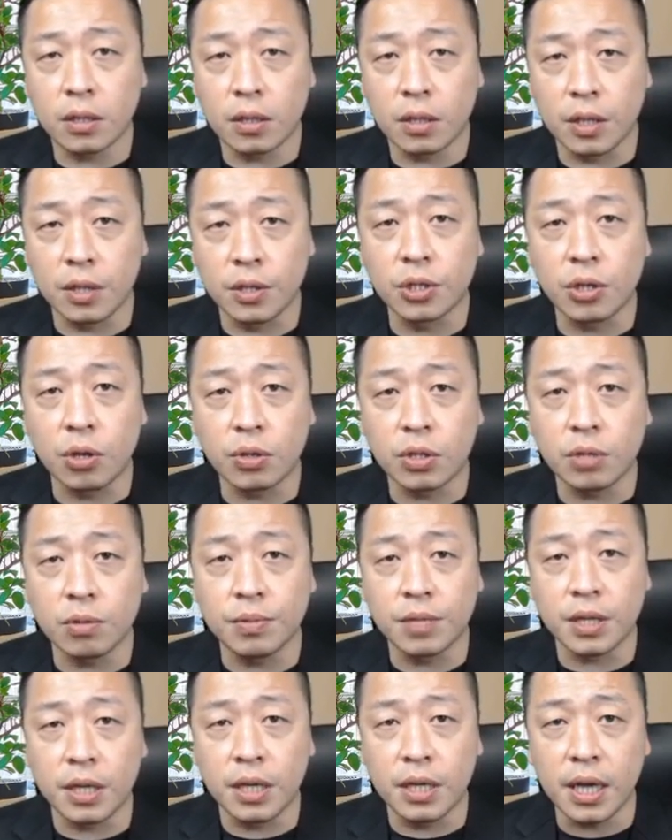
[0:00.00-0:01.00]
营收是不
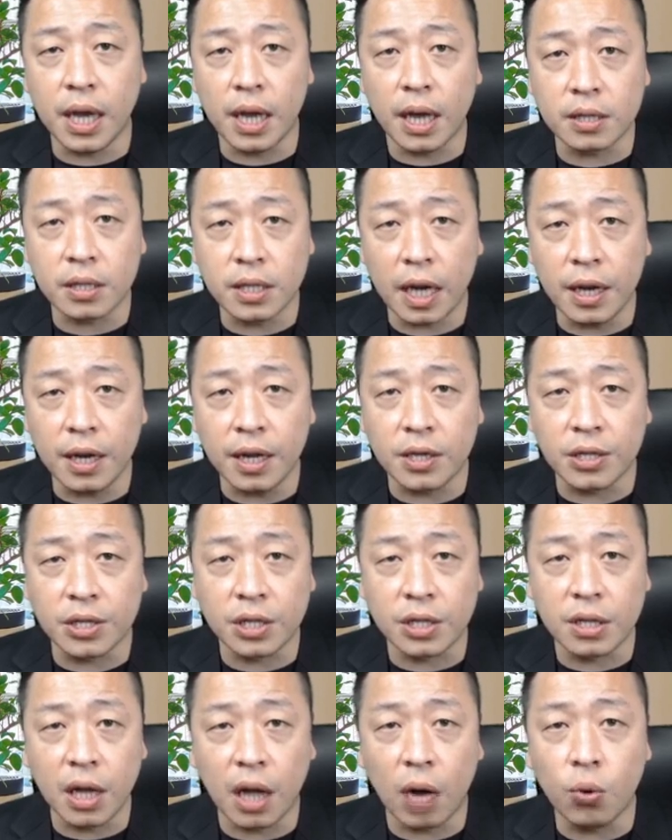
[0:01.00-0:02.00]
是一样？在历
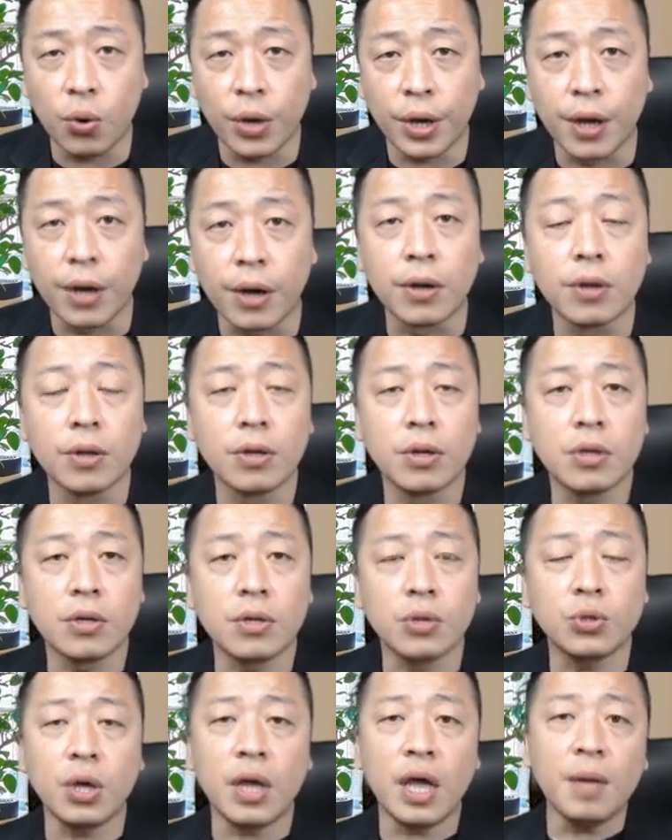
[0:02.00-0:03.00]
史高位哦，
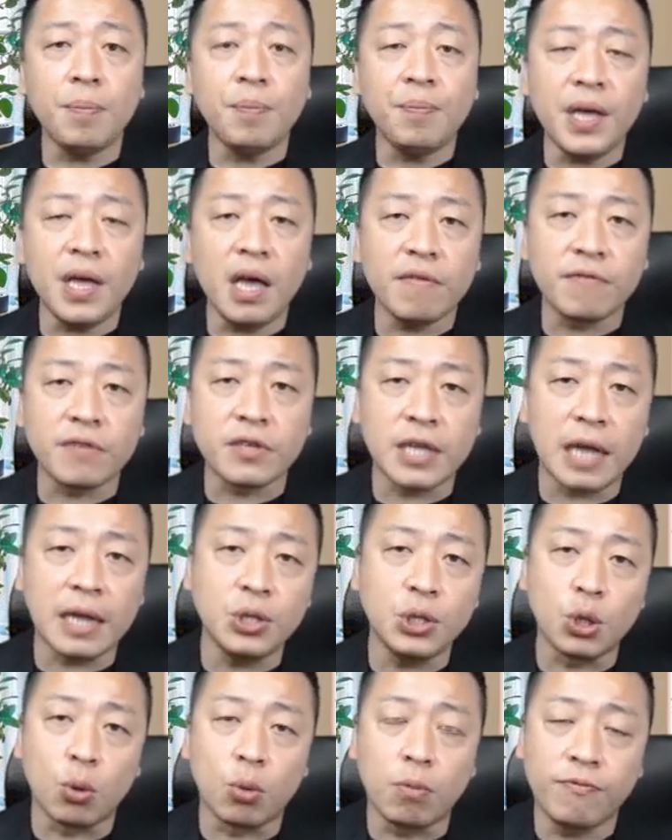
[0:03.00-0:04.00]
所以 A、B、F 三
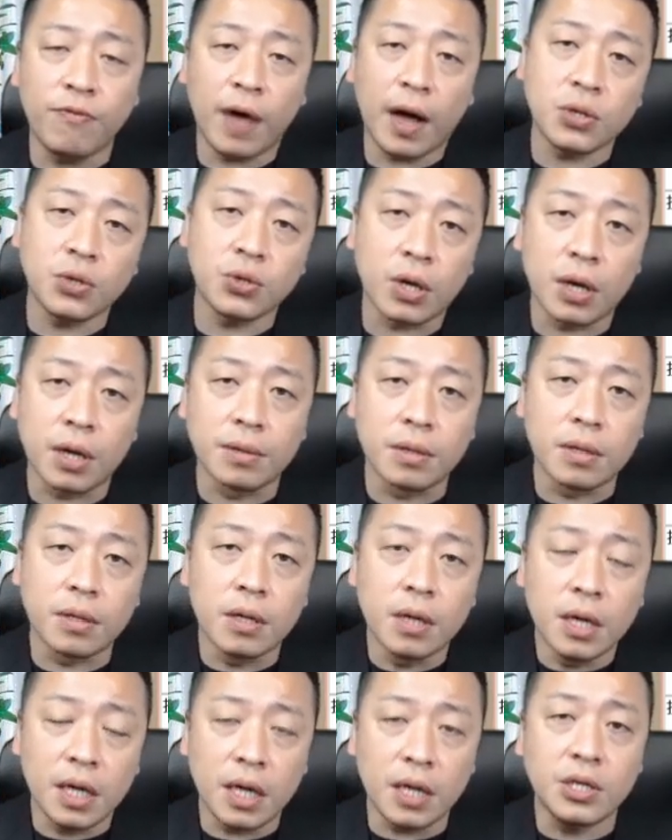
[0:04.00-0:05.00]
雄，我们发觉很
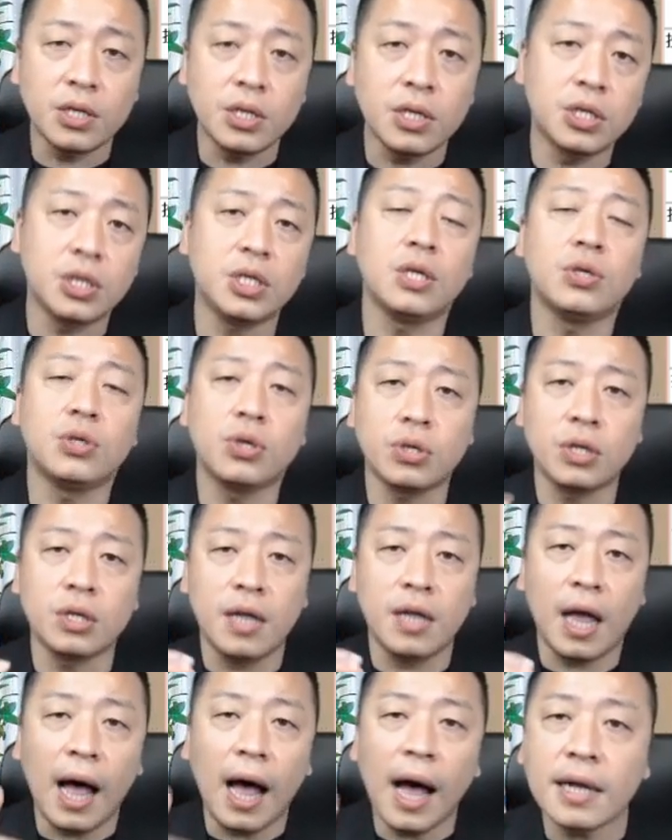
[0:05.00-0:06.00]
一致性，就是
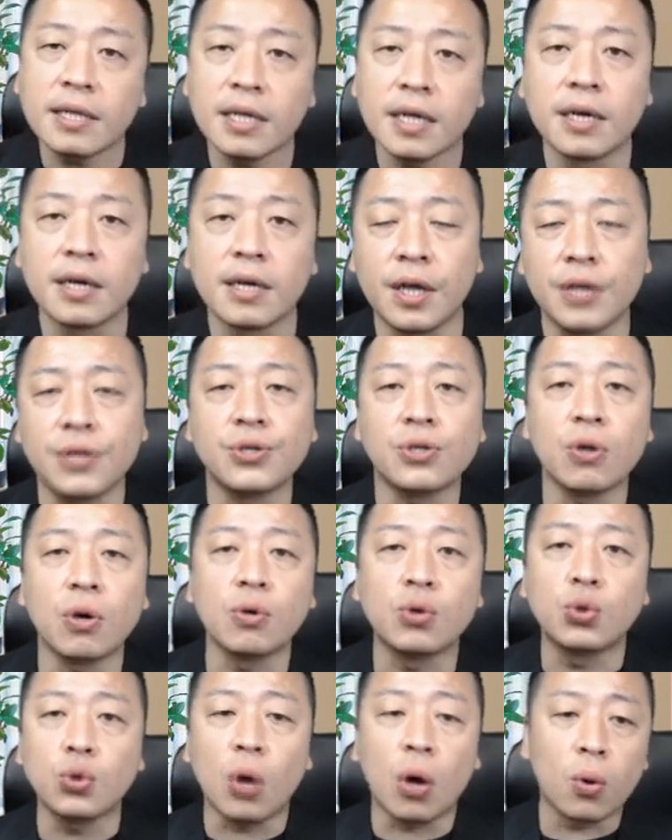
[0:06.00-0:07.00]
它的营收
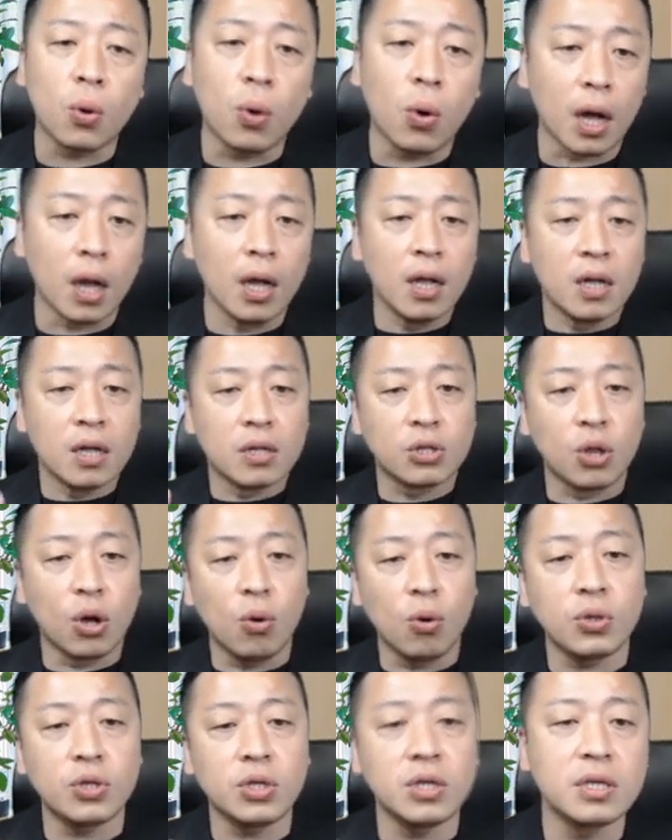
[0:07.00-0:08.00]
状况
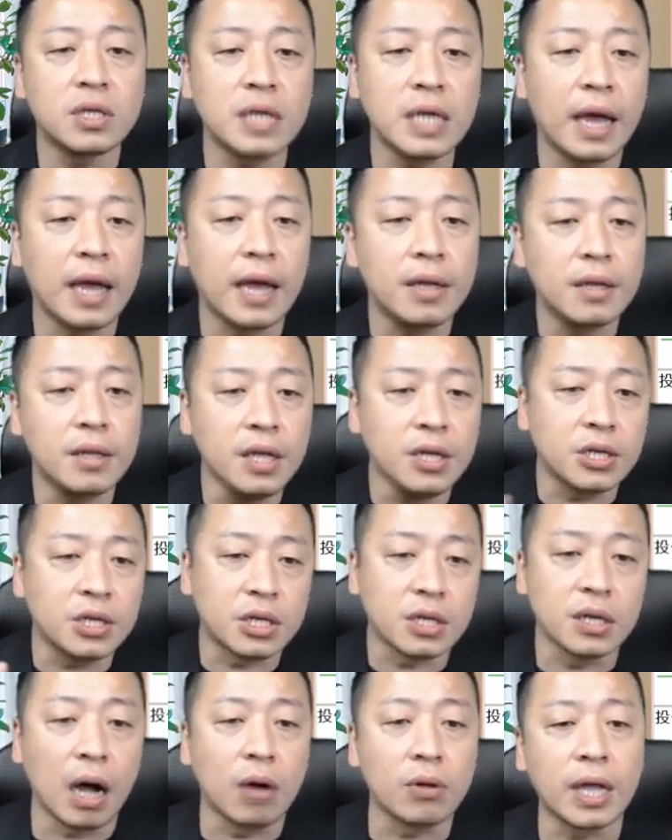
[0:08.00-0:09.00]
都是在历
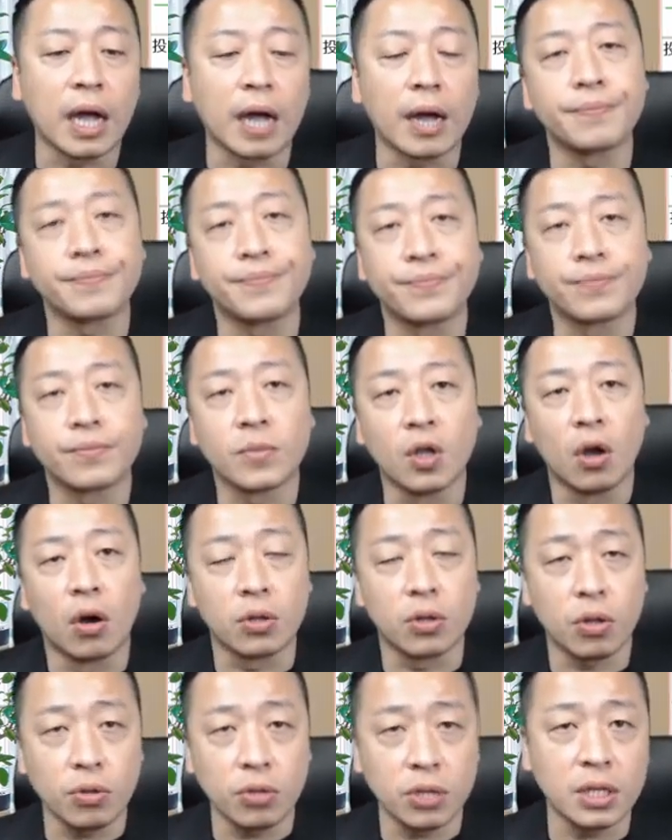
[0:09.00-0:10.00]
史高档哦，
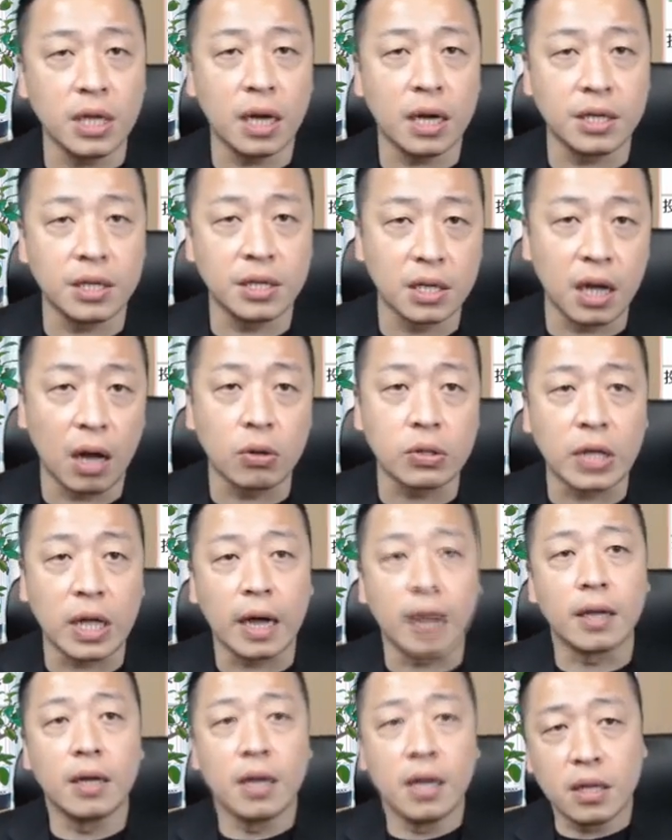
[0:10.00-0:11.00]
都是在历史高档，
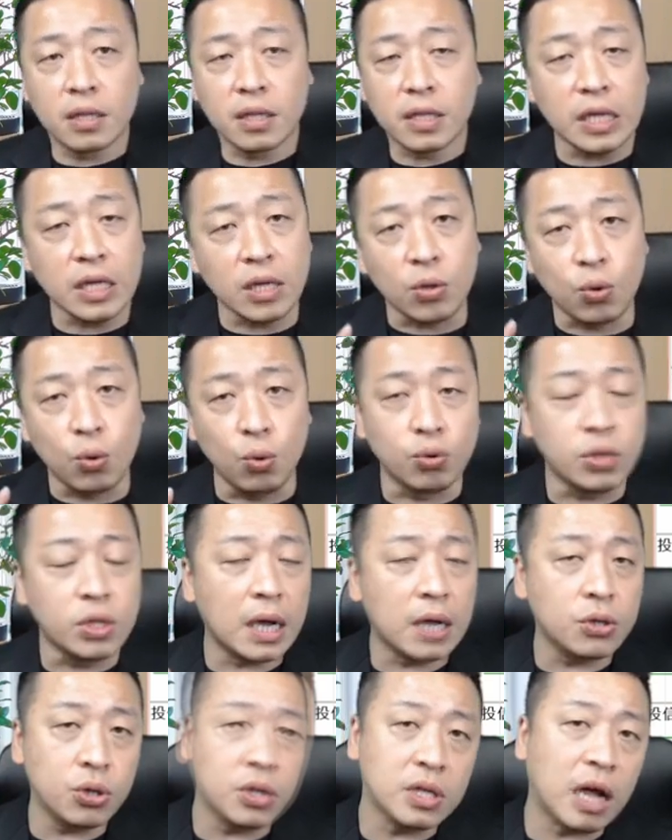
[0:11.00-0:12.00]
但是股
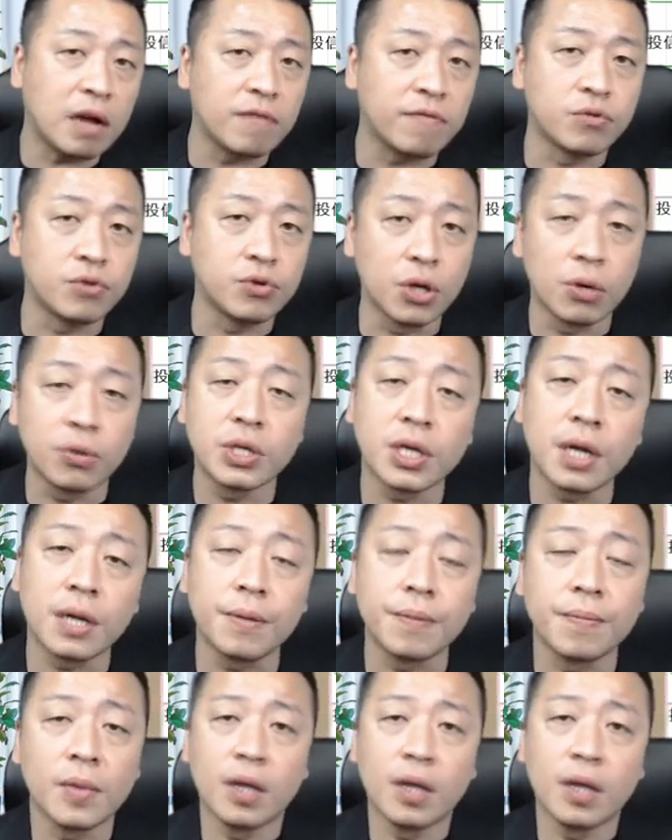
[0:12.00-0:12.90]
价却大幅修正。